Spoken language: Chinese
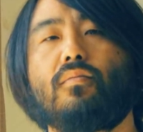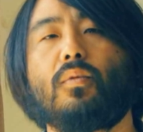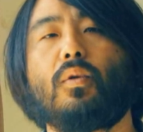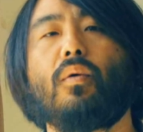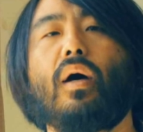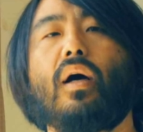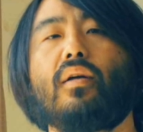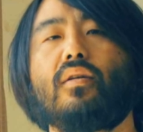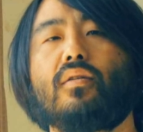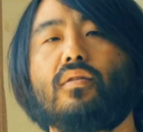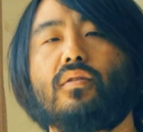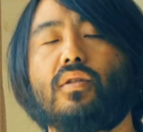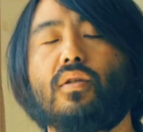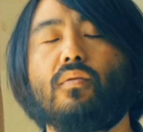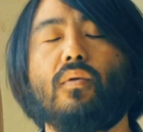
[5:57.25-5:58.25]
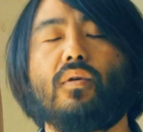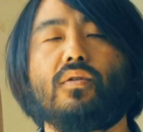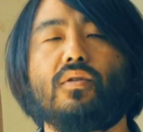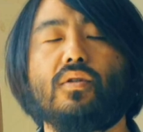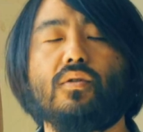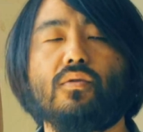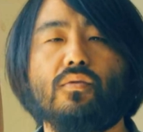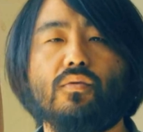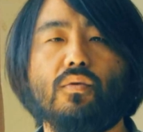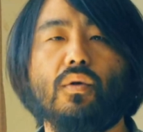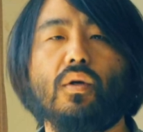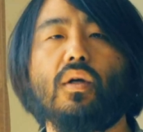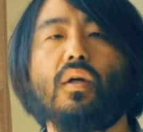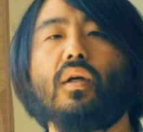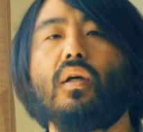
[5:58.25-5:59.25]
对吧？生活起居，
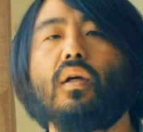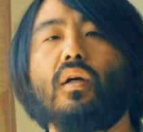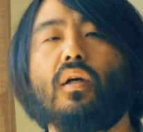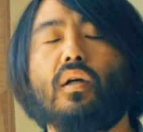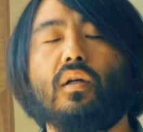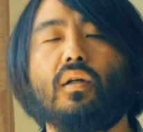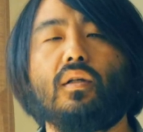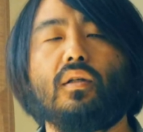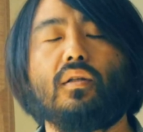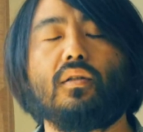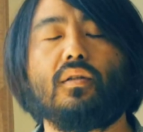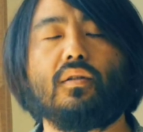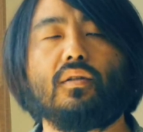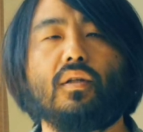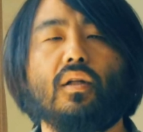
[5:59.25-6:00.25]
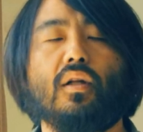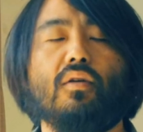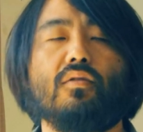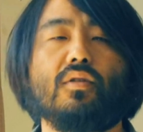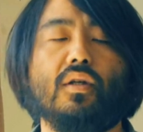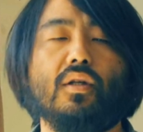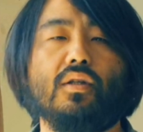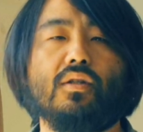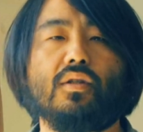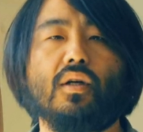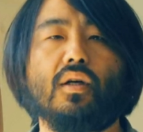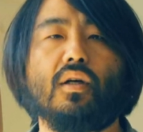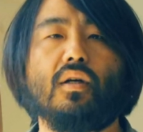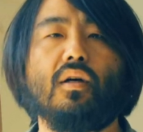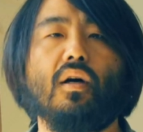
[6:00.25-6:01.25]
呃，得到这个一些
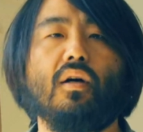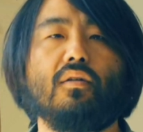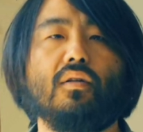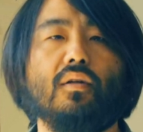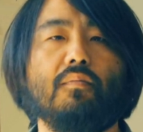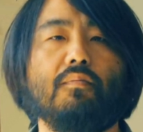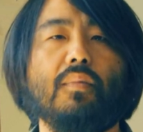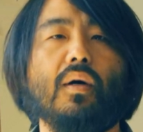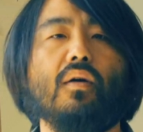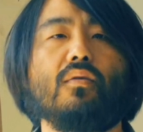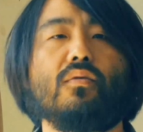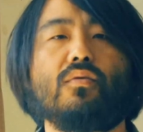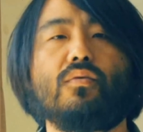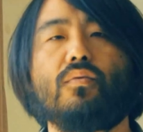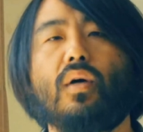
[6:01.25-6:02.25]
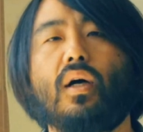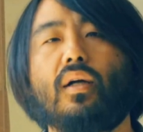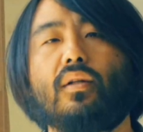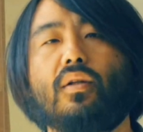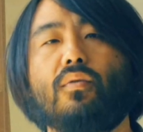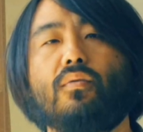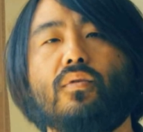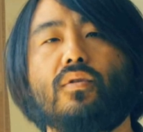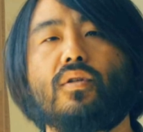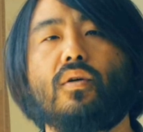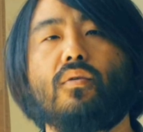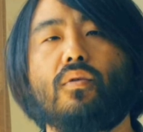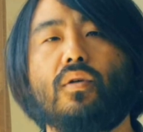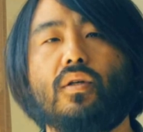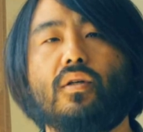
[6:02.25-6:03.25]
很好的帮助啊，对社
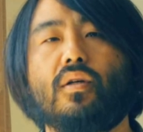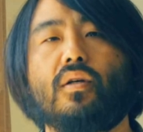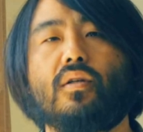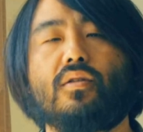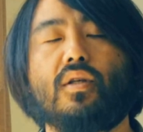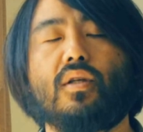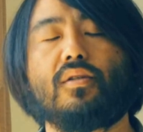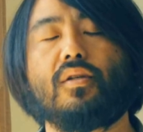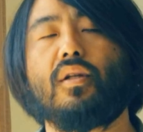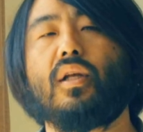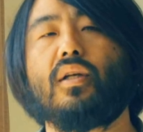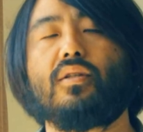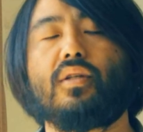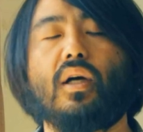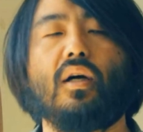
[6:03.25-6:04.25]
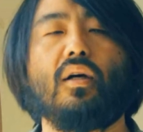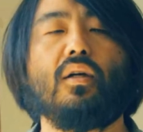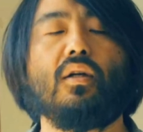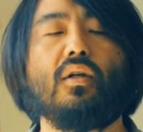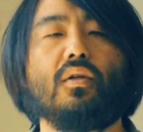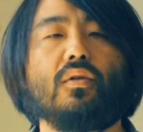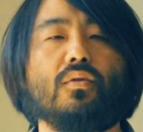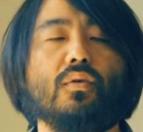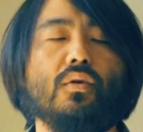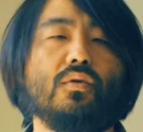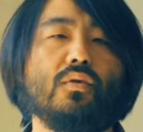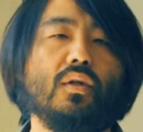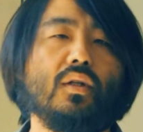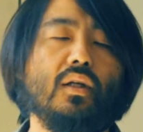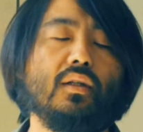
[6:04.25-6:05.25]
会各个阶层来讲，所以
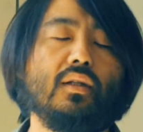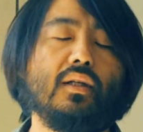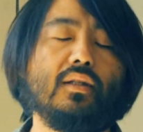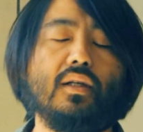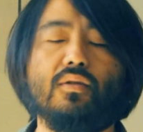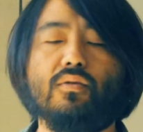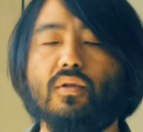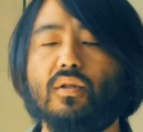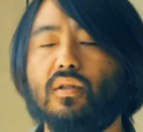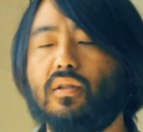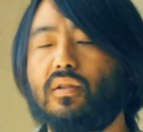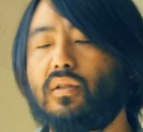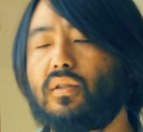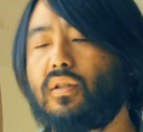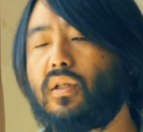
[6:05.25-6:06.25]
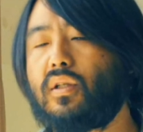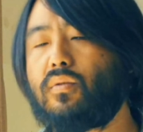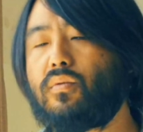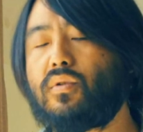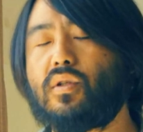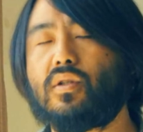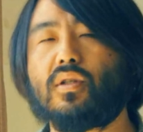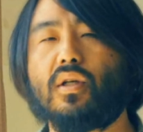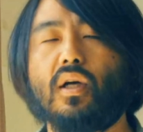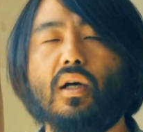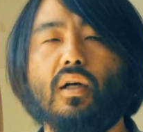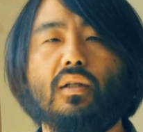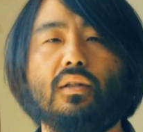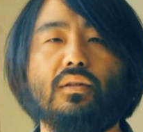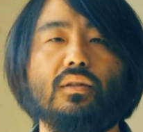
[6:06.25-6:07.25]
说呢，大家觉得那与其这
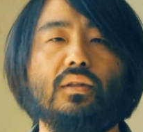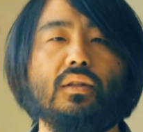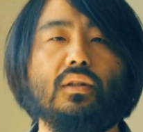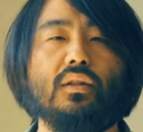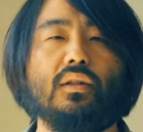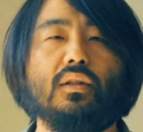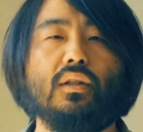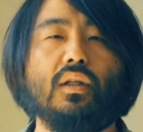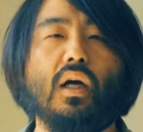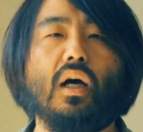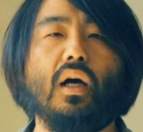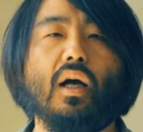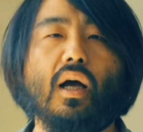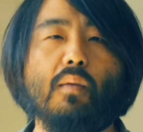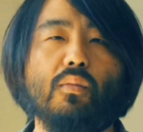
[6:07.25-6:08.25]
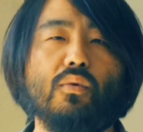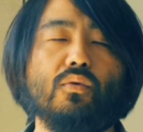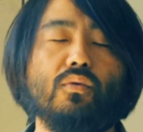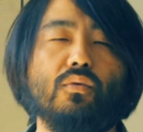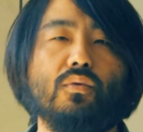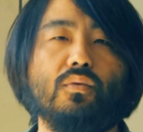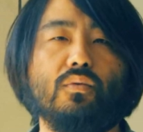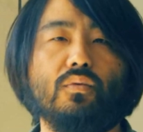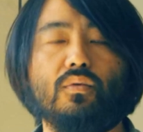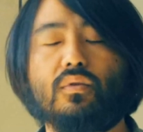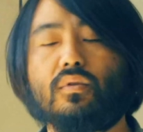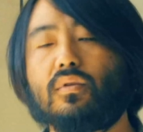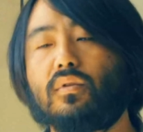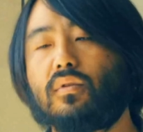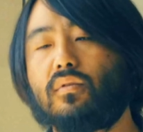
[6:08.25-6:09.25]
样啊，还不如
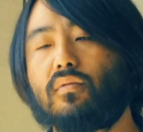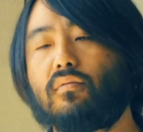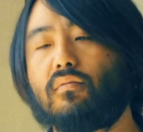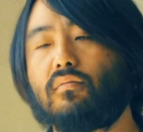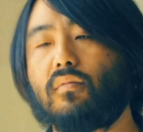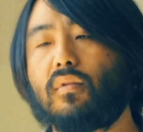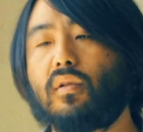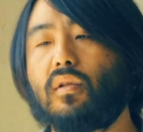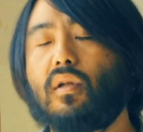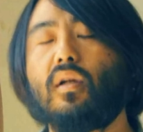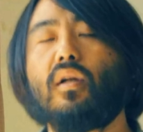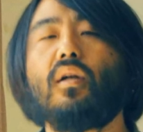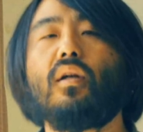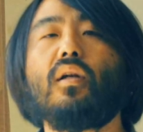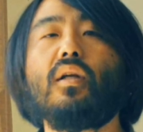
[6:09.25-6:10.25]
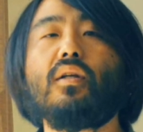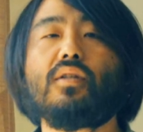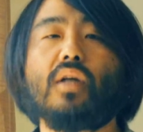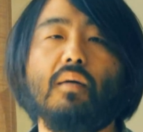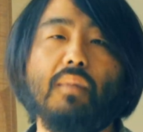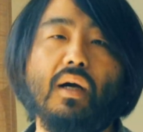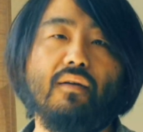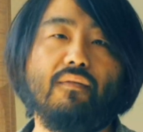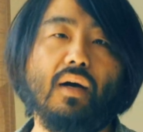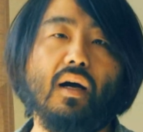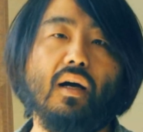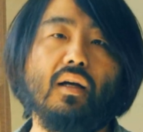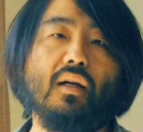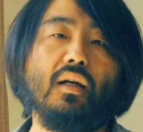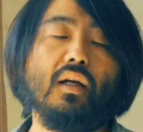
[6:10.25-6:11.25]
呃另想办
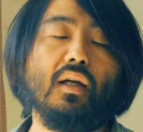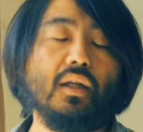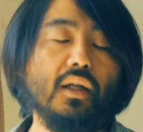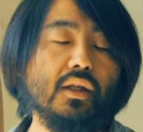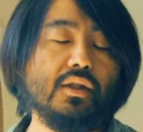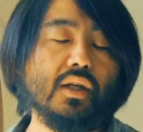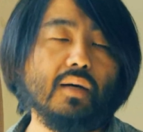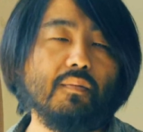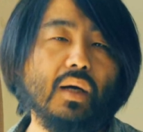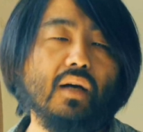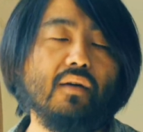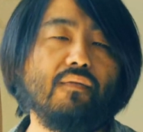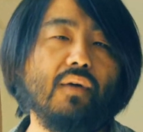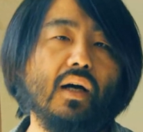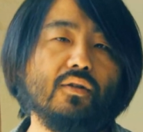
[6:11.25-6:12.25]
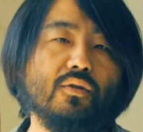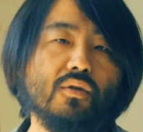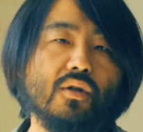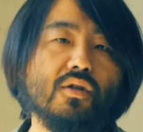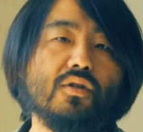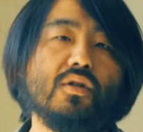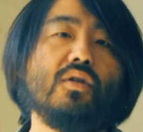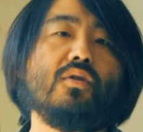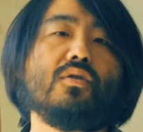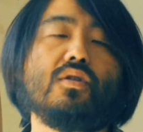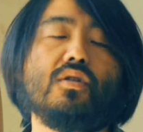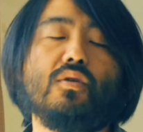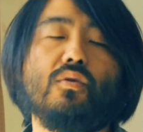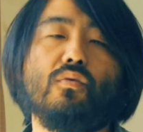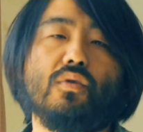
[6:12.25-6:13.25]
法。另想办法就是生
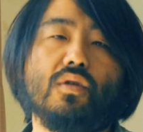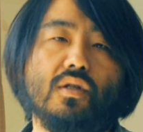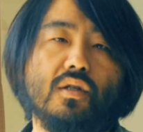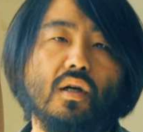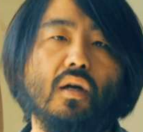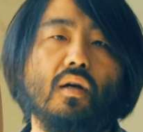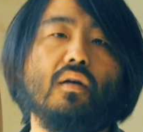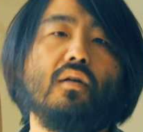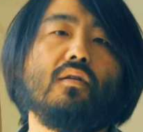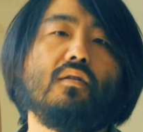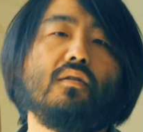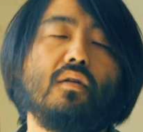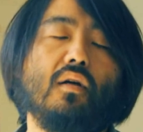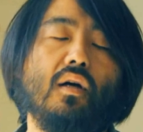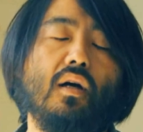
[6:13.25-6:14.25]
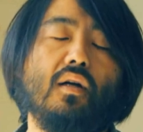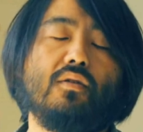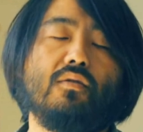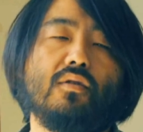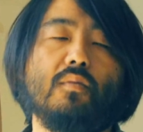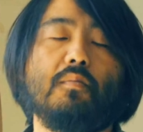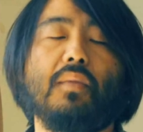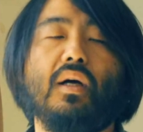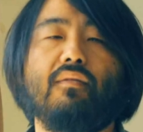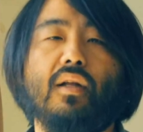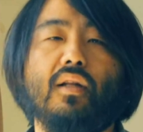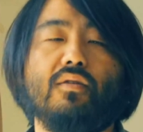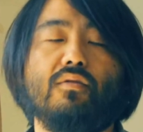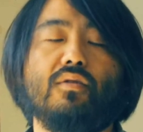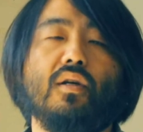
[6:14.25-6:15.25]
之于神啊，就什么办法
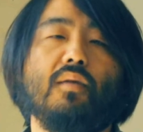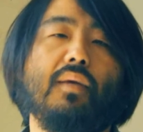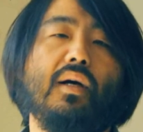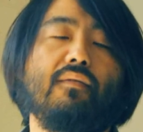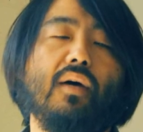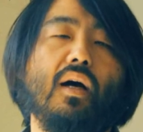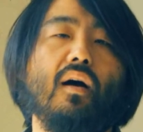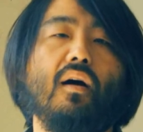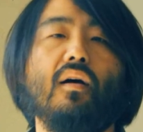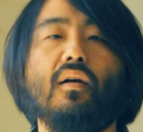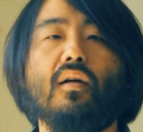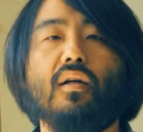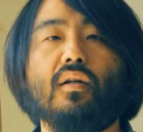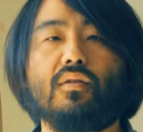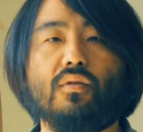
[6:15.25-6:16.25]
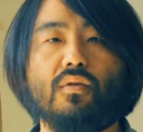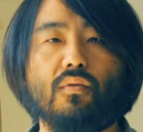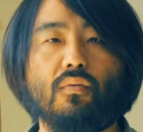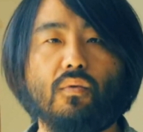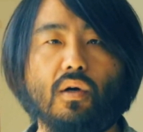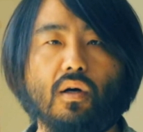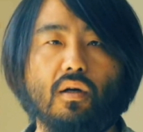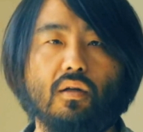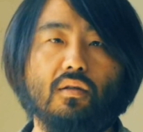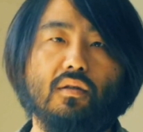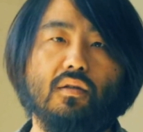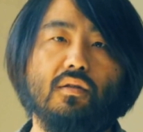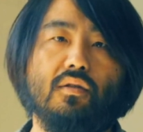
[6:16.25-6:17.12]
呢？就这个办法，就是我